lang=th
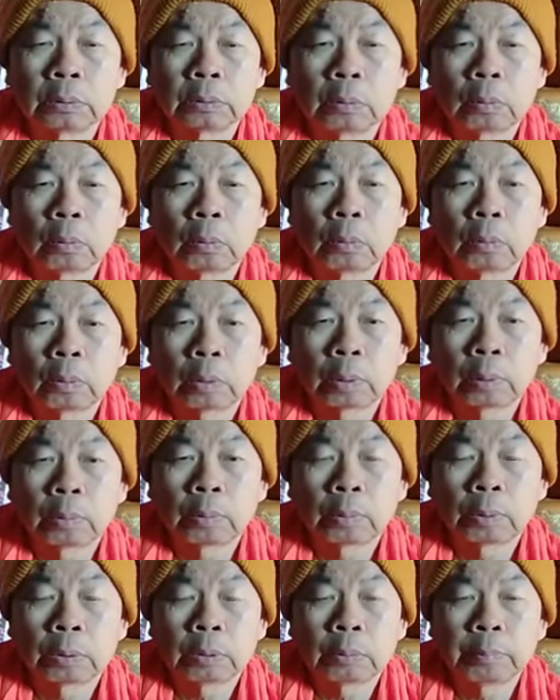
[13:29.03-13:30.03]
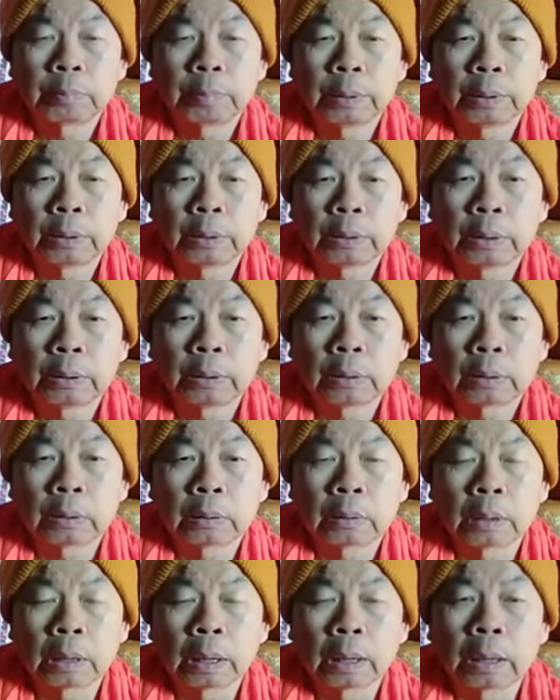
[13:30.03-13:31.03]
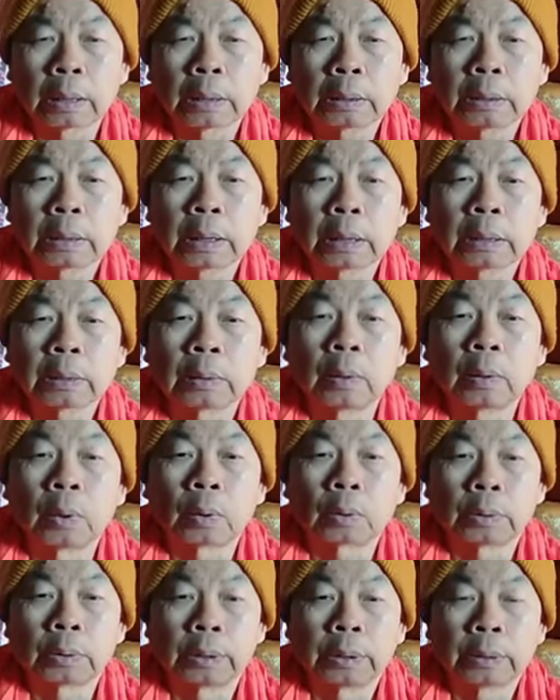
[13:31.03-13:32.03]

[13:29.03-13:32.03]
โอ้กำหนดถึงปีติ หายใจออก